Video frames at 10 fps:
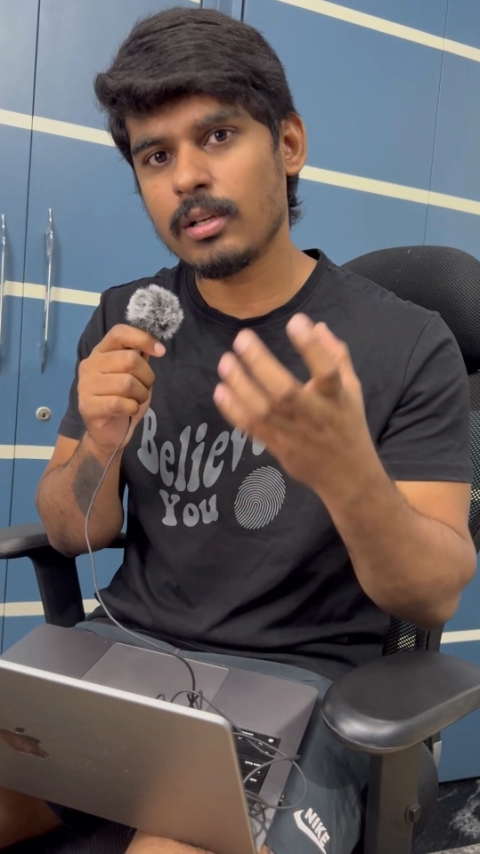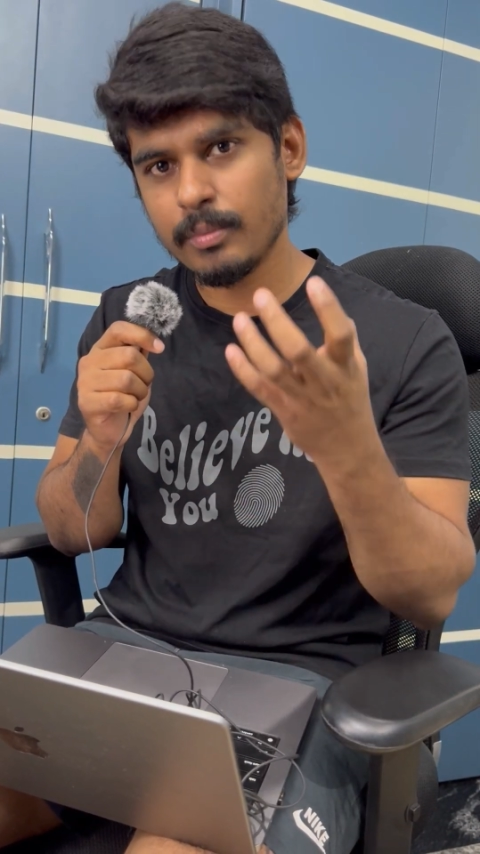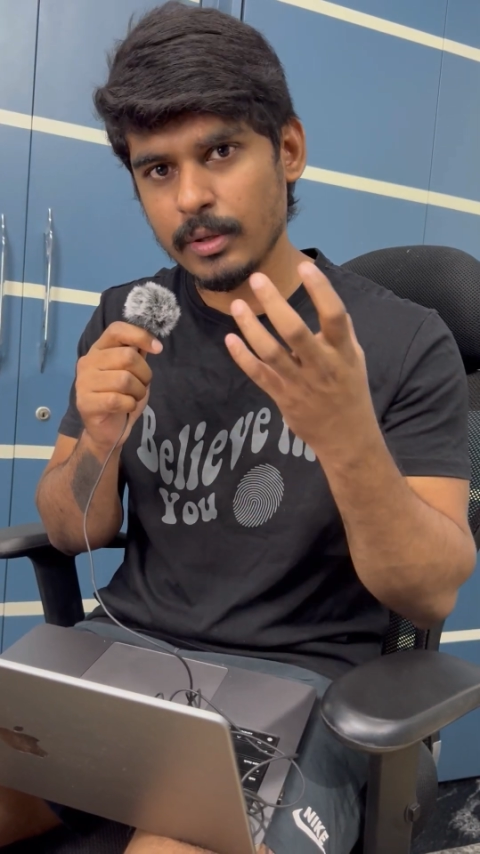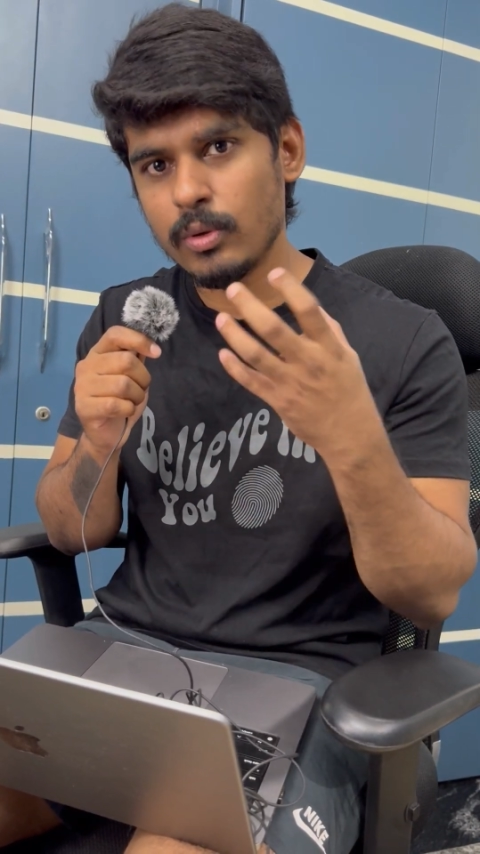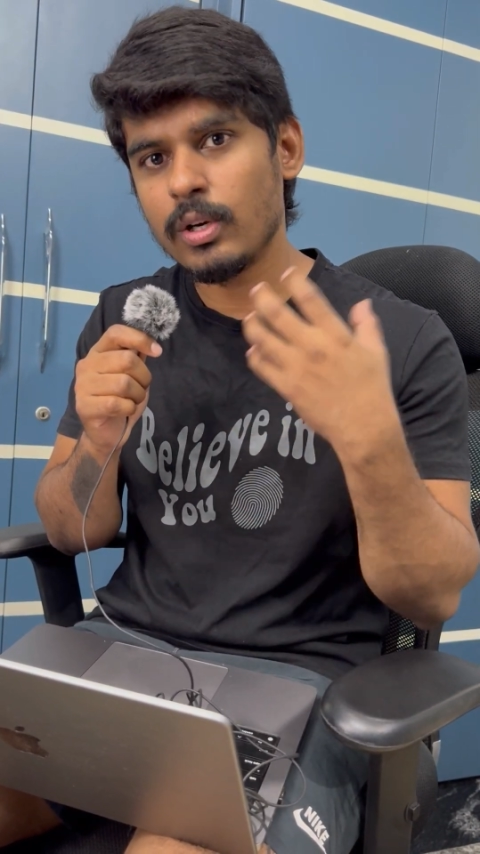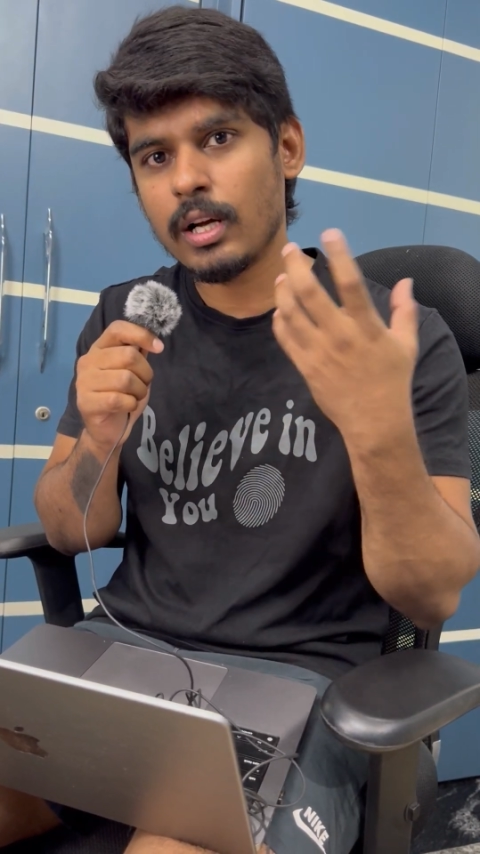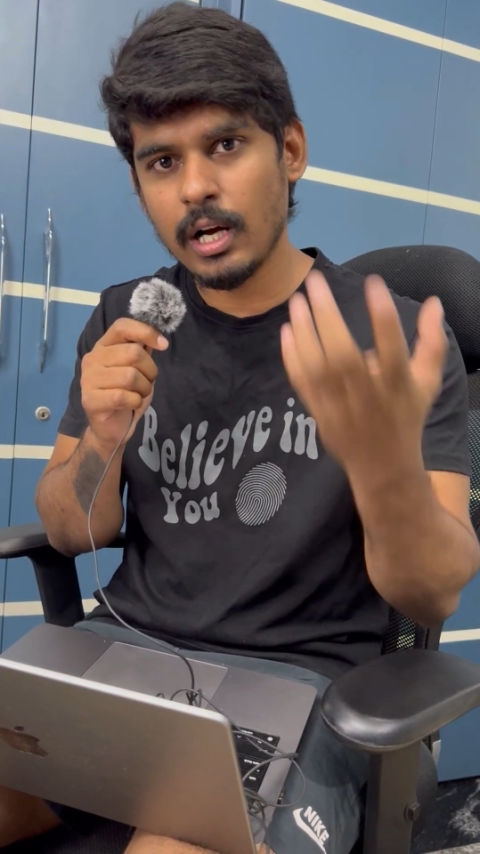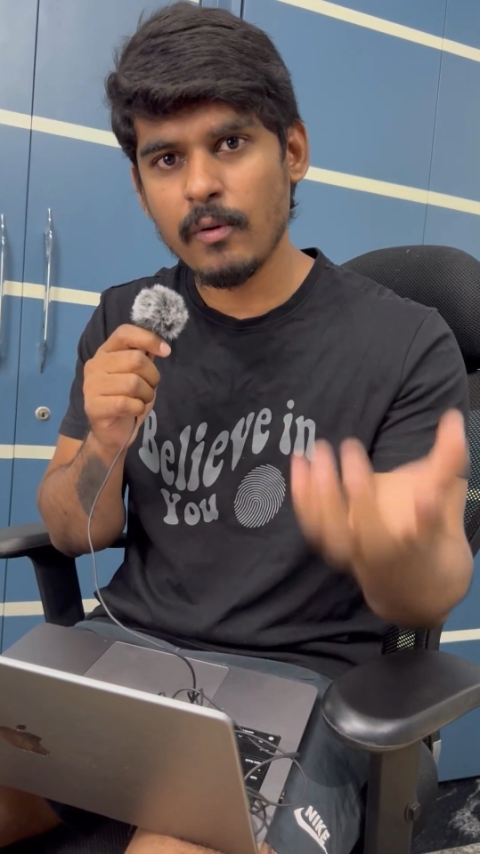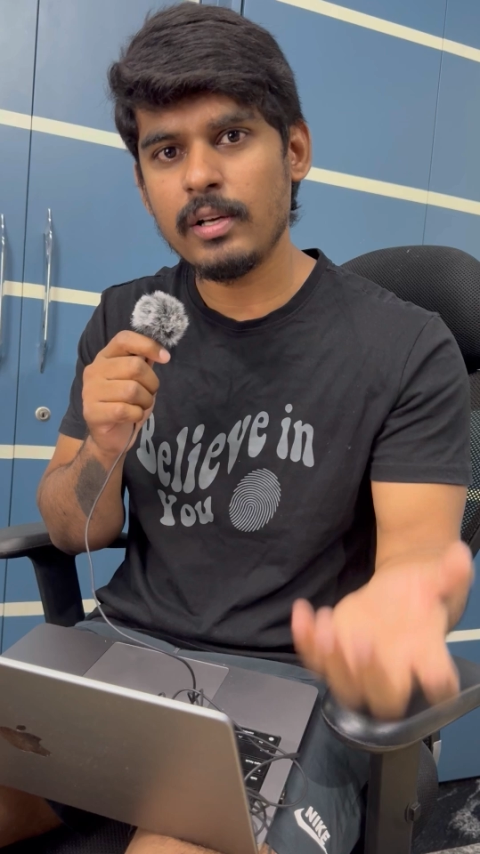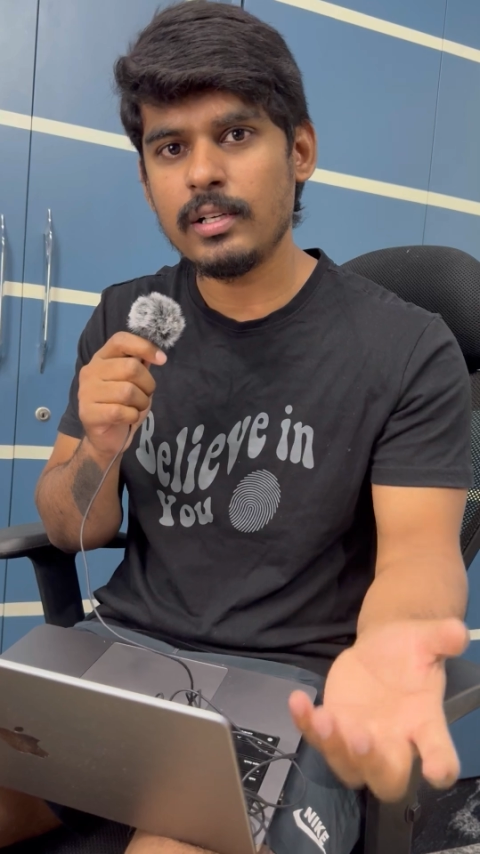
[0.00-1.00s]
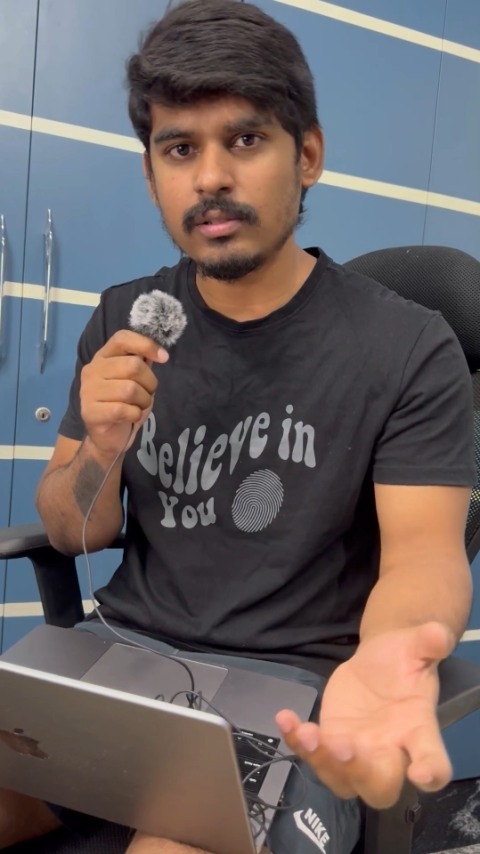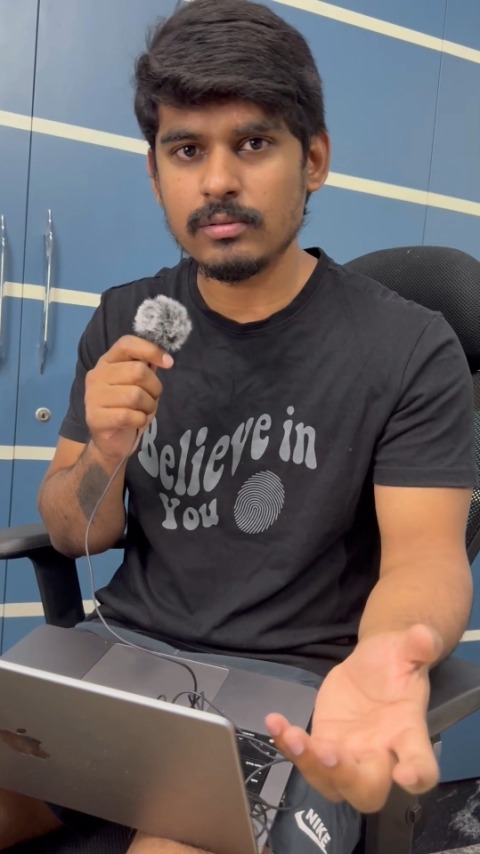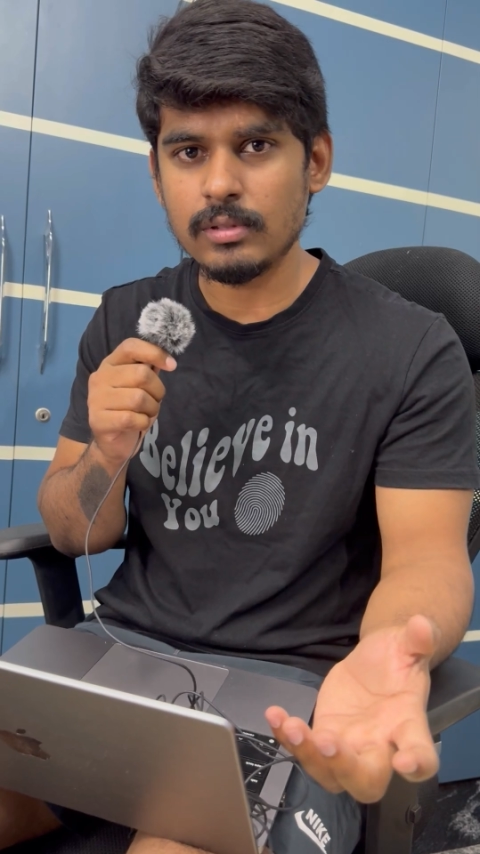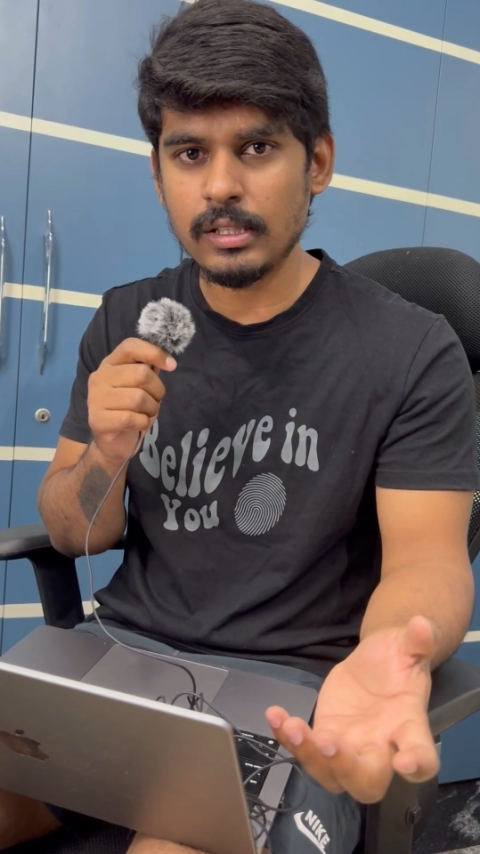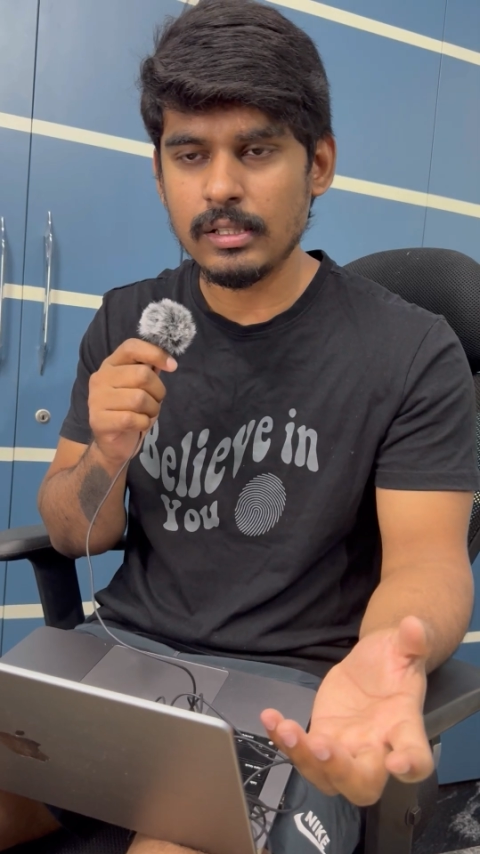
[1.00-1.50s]
మీకు కూడా కావాలి
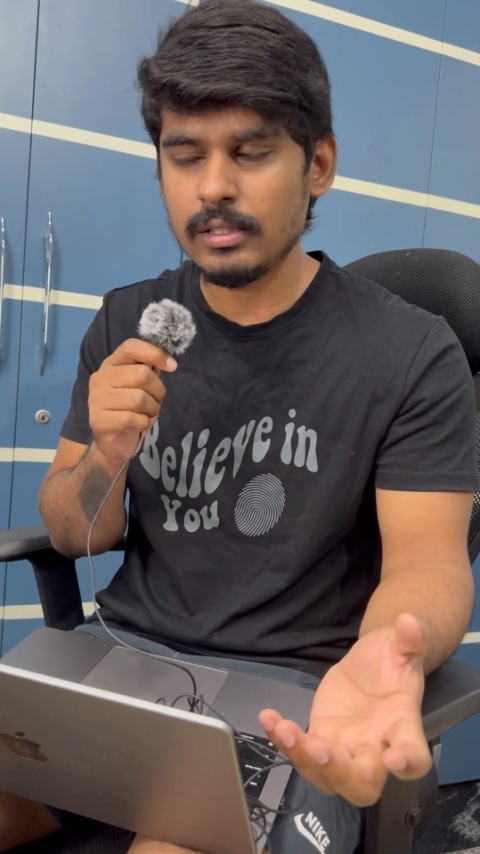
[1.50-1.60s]
అనుకుంటే